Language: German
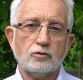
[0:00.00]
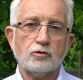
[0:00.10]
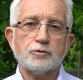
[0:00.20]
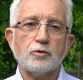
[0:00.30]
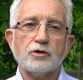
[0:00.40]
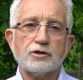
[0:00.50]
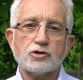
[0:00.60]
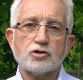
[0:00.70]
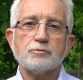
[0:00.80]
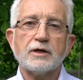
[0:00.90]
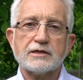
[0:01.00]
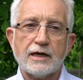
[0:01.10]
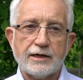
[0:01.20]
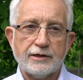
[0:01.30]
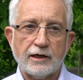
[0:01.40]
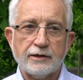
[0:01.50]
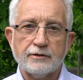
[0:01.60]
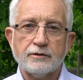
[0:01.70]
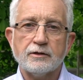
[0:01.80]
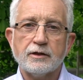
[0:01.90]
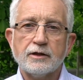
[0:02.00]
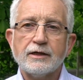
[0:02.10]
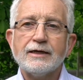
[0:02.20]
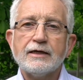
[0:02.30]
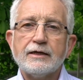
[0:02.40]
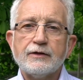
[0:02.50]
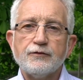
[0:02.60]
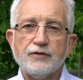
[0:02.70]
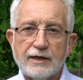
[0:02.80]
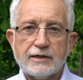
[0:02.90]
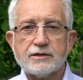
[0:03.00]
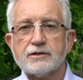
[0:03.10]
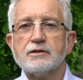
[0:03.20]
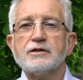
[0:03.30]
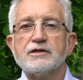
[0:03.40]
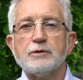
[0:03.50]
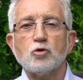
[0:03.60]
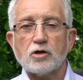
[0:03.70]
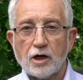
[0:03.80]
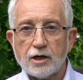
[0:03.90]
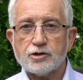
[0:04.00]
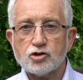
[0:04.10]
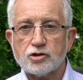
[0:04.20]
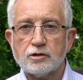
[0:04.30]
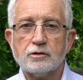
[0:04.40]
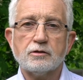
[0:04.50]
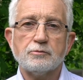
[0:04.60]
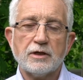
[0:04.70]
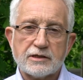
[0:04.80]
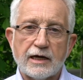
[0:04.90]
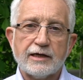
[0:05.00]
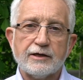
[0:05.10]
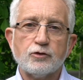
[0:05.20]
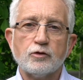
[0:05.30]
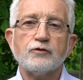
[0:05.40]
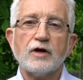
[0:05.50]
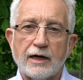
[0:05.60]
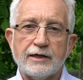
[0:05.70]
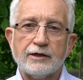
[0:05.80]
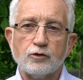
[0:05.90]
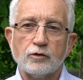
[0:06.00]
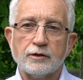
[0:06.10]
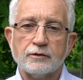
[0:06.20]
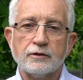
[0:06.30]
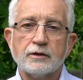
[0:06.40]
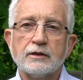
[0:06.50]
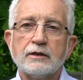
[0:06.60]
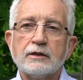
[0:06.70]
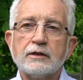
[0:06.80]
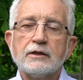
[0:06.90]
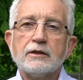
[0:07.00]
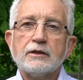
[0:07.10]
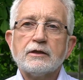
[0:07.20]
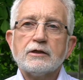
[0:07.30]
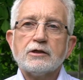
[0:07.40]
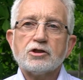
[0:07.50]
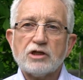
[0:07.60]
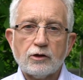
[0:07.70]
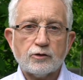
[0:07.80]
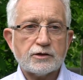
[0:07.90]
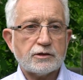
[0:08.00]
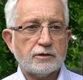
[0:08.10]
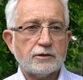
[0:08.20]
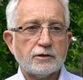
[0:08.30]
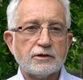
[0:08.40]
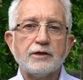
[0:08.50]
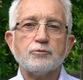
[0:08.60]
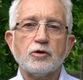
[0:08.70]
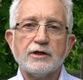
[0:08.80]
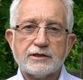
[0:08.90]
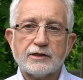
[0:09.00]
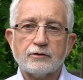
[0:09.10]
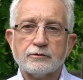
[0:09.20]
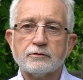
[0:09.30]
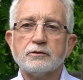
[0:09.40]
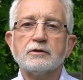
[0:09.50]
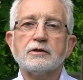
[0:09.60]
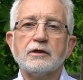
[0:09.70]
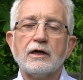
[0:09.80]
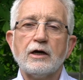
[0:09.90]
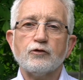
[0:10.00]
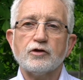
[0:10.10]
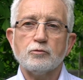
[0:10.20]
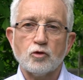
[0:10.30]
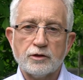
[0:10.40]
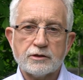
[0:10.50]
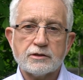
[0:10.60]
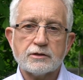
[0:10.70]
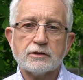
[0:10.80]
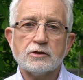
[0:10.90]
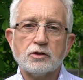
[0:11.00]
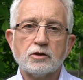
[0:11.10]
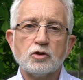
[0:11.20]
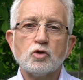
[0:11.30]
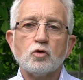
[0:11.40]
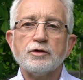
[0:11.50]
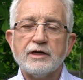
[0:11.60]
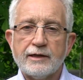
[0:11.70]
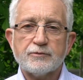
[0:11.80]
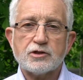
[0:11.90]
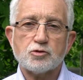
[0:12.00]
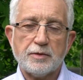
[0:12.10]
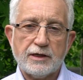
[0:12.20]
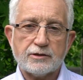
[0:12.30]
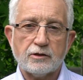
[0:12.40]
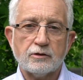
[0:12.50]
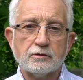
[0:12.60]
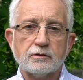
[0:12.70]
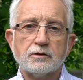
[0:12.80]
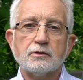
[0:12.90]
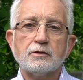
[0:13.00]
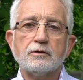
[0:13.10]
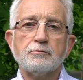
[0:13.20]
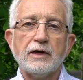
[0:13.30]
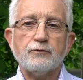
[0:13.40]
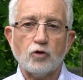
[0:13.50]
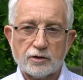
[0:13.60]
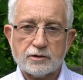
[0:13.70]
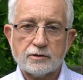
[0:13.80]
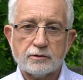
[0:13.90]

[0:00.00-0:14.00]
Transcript: und politischen Parteien an, wählt demokratische Parteien und Vereinigungen, schaut den Politikern auf den Mund und nehmt sie später beim Wort.